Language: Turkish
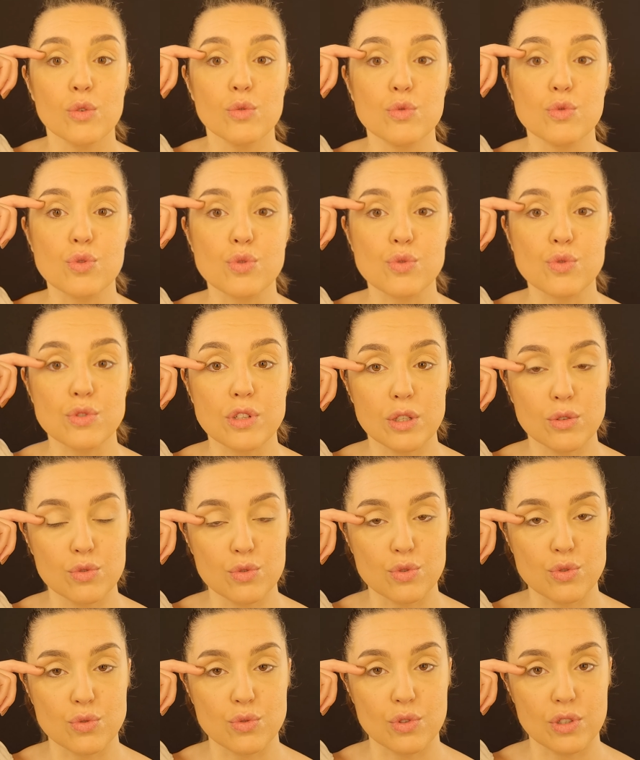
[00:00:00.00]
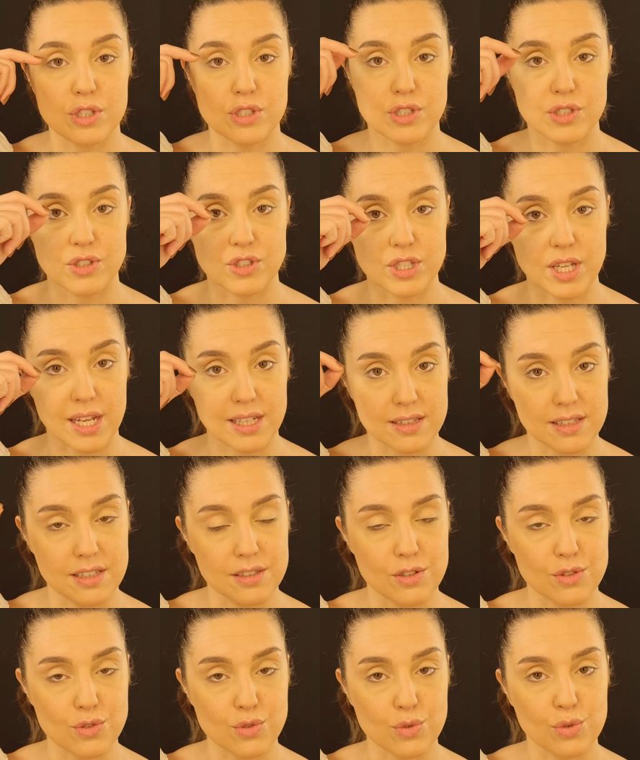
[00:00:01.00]
üstüne düştüğü için
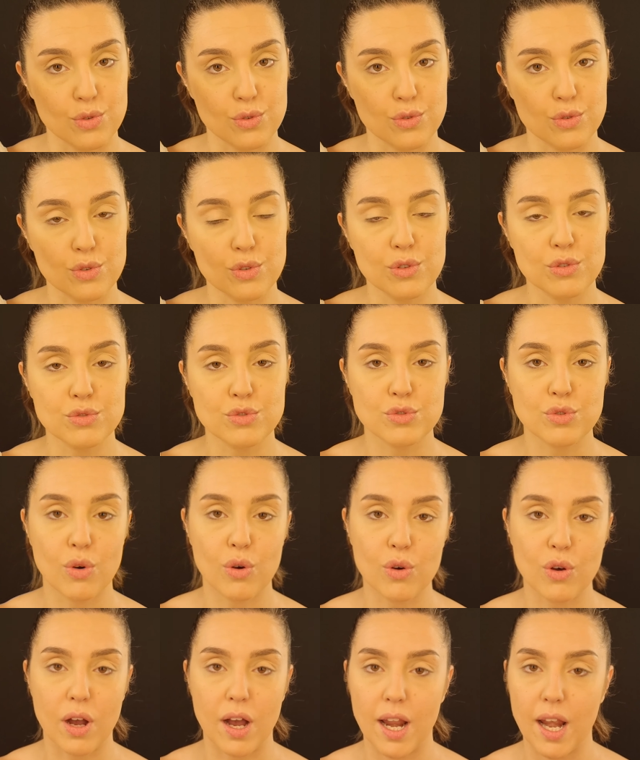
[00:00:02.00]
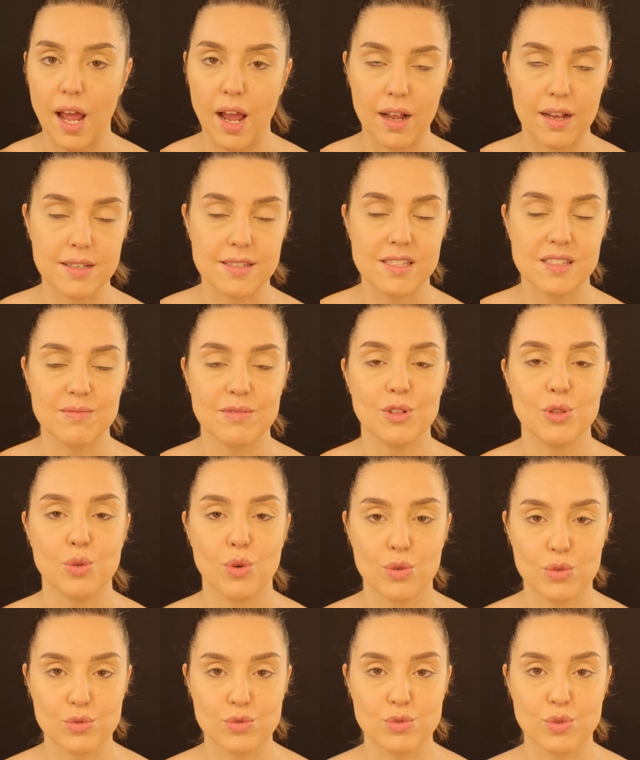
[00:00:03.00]
çektiğiniz kuyruğun çok alakasız bir
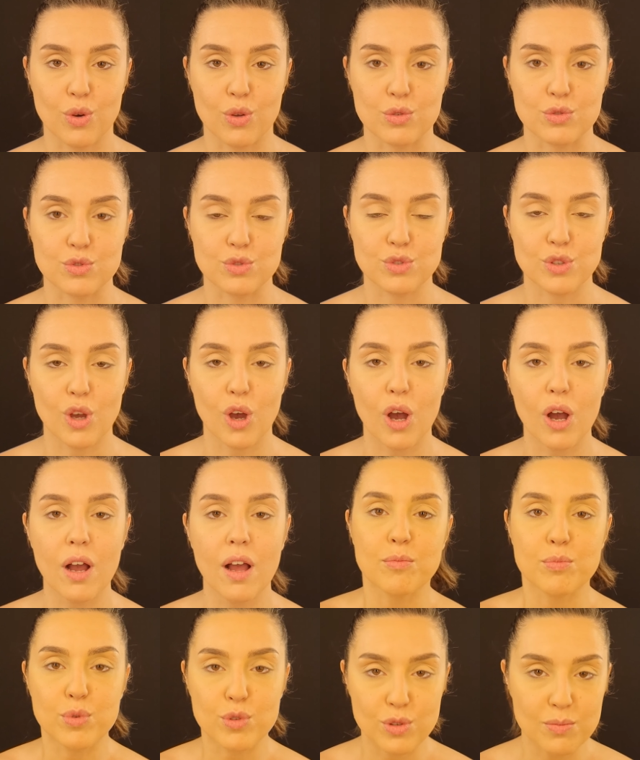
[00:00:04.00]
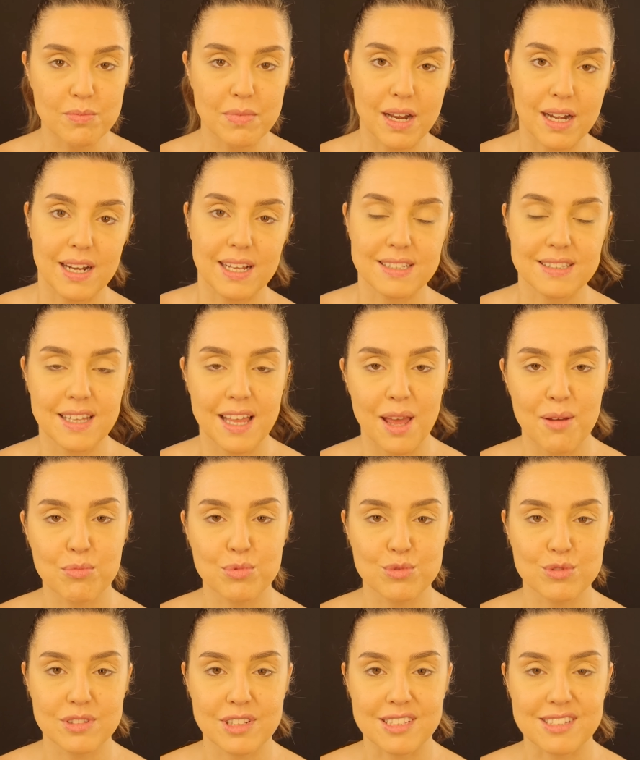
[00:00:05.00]
görüntü oluşuyor. Bugün birlikte
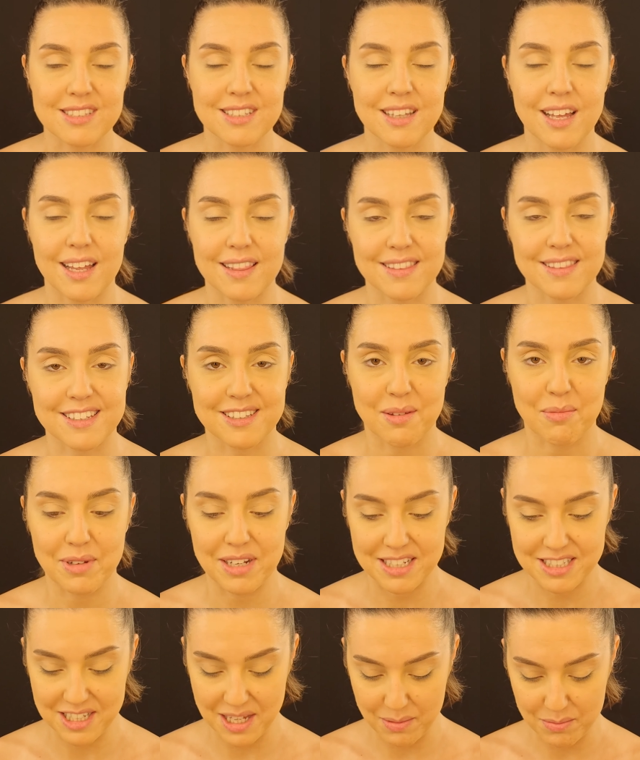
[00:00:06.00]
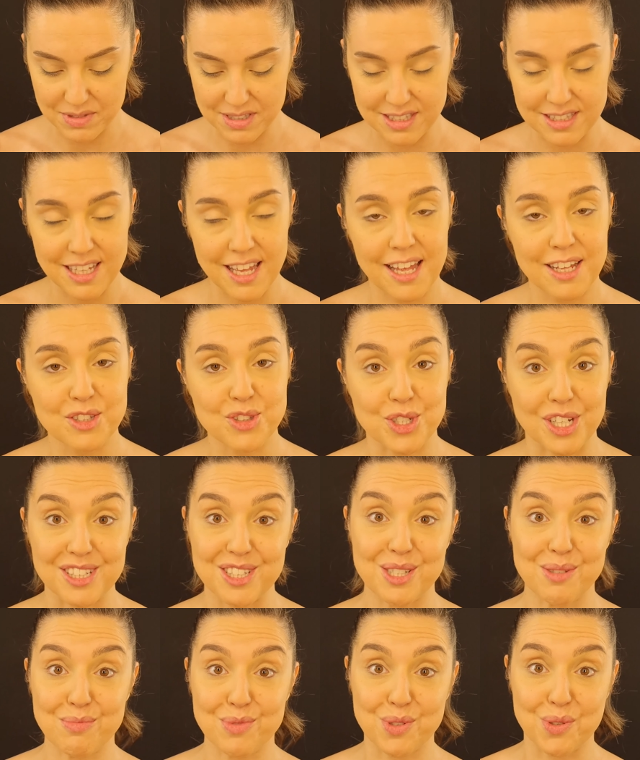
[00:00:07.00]
bunu nasıl atlatabileceğimizi de
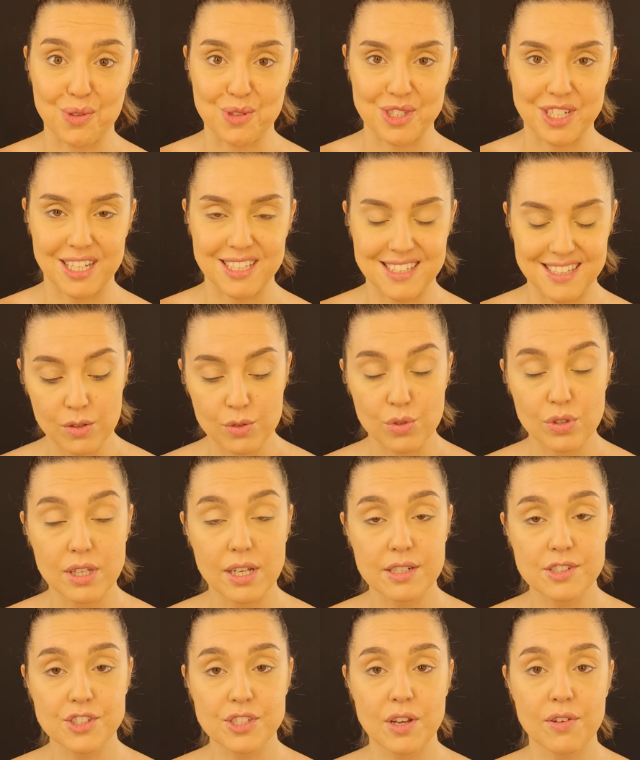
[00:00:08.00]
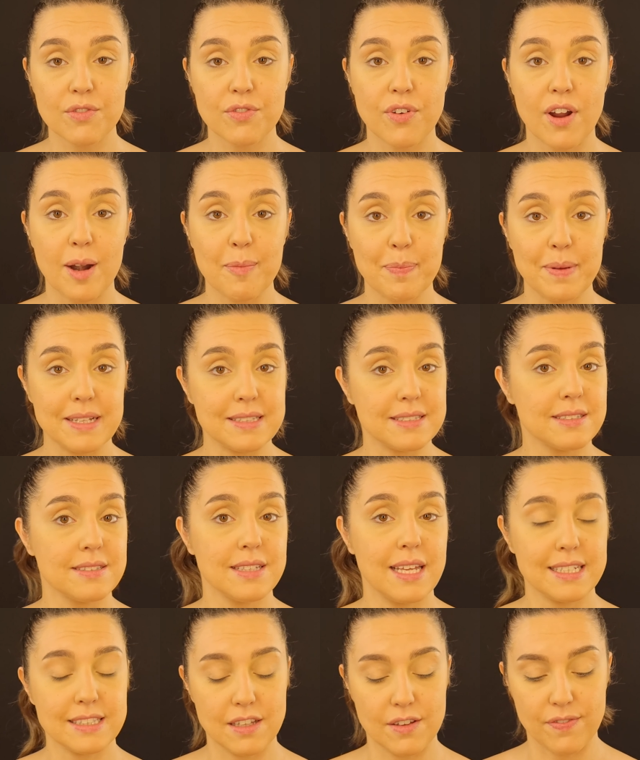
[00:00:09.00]
çalışmış olacağız. Kullanacağım far
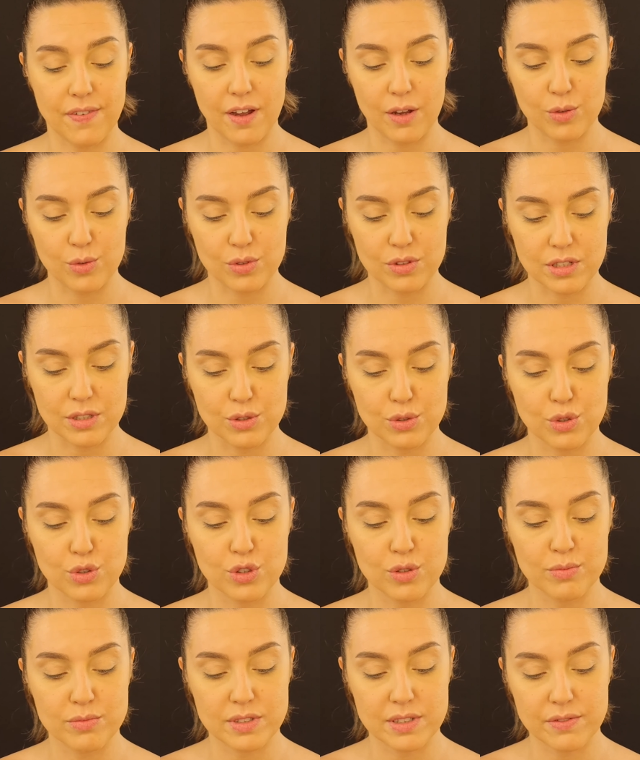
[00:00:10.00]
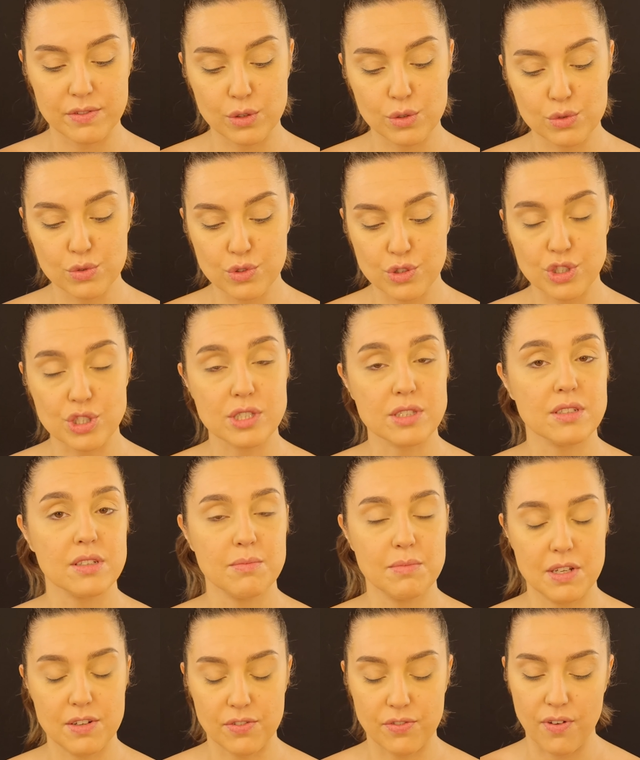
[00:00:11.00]
paletini ilk defa kullanıyorum.
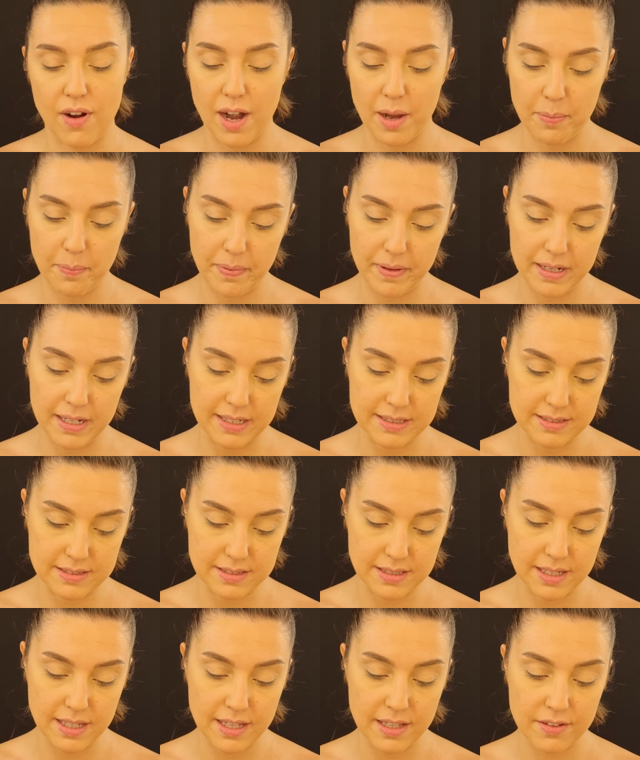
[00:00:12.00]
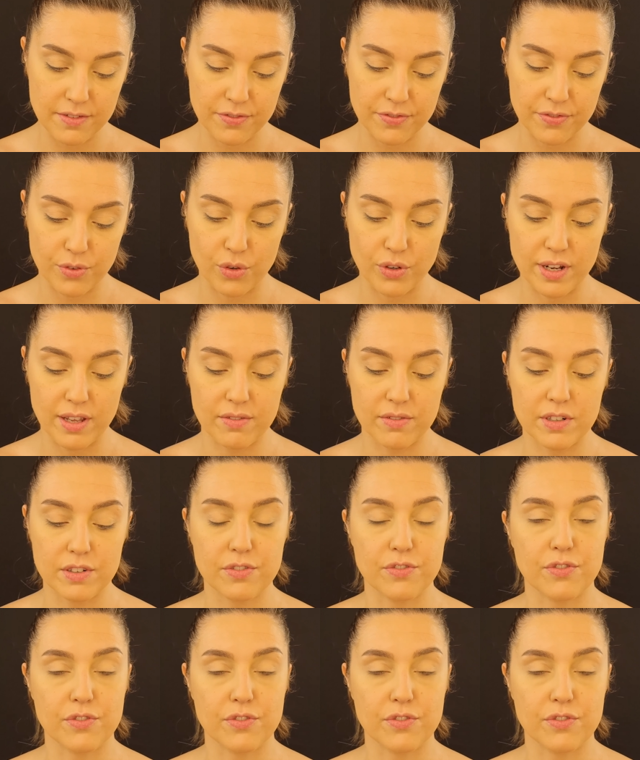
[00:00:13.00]
Revolution'ın bir far paleti Forever